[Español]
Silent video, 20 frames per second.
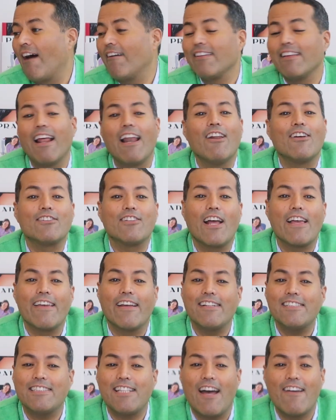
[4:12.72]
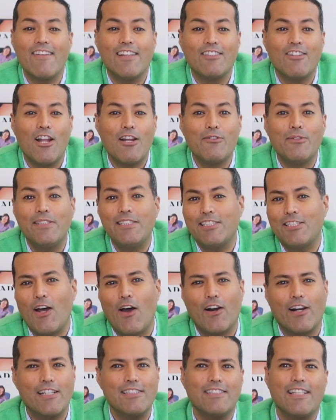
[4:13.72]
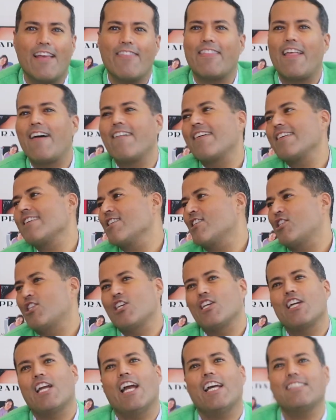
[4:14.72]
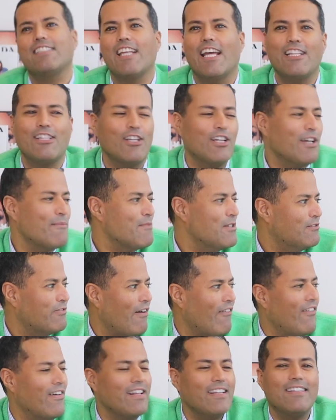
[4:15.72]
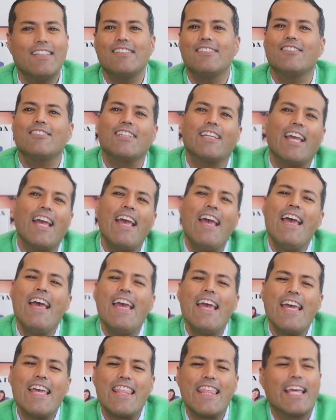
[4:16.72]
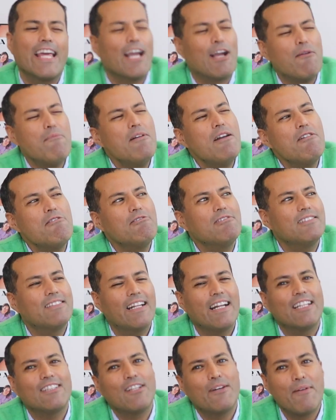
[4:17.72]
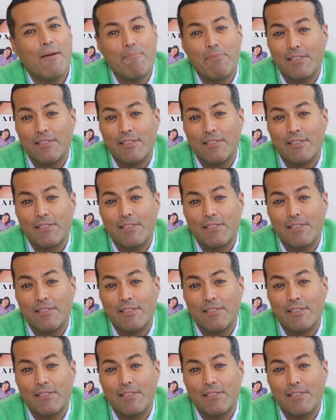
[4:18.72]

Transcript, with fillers: el otro ayer estaba viendo a Luis Torres que andaba en chinga haciendo que mis favoritas, no sé qué. Y dije, ¿cómo le gustará todavía?